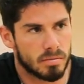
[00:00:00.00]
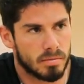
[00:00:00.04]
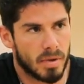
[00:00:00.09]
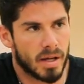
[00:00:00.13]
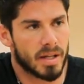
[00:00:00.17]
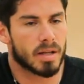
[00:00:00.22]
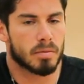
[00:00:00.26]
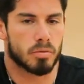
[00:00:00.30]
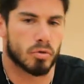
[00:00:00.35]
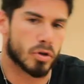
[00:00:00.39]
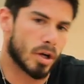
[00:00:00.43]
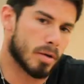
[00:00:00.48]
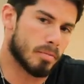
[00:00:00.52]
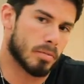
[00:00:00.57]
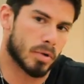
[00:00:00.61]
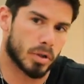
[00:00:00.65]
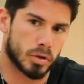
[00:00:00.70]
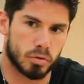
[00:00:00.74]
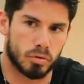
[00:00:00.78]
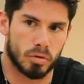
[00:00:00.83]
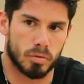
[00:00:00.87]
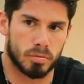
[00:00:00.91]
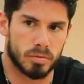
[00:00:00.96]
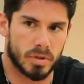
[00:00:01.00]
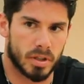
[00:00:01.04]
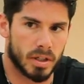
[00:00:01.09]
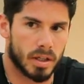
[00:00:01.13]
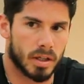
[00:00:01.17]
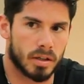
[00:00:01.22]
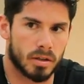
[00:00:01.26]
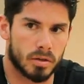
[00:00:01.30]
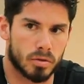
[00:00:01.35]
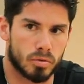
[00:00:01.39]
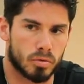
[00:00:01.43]
Ben de bunu yapmak istiyorum
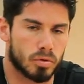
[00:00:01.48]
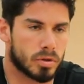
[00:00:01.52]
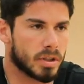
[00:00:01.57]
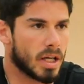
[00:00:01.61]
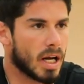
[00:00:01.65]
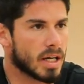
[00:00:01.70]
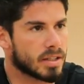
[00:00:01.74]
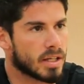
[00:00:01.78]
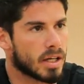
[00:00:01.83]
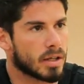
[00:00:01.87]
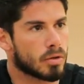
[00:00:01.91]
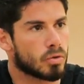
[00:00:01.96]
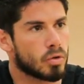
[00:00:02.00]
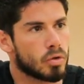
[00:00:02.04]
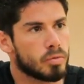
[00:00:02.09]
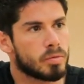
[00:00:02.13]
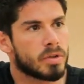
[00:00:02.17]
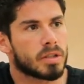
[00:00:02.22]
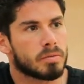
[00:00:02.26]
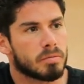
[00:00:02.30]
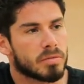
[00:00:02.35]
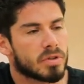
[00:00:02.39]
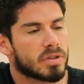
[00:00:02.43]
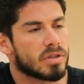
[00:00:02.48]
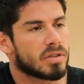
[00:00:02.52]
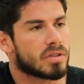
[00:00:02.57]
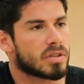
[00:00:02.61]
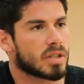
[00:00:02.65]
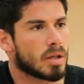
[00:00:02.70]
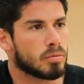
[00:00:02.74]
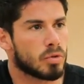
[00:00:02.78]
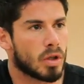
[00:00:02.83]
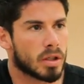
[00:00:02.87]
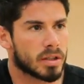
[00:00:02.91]
diye Yelken Kulübü'ne gitmiş
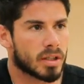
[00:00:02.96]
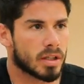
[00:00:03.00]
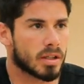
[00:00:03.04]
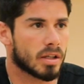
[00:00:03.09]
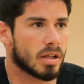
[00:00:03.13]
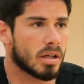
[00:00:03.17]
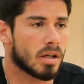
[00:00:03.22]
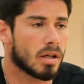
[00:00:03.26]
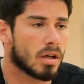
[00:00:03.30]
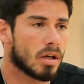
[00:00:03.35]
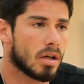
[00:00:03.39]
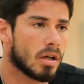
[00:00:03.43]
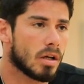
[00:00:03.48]
İstanbul Yelken'e.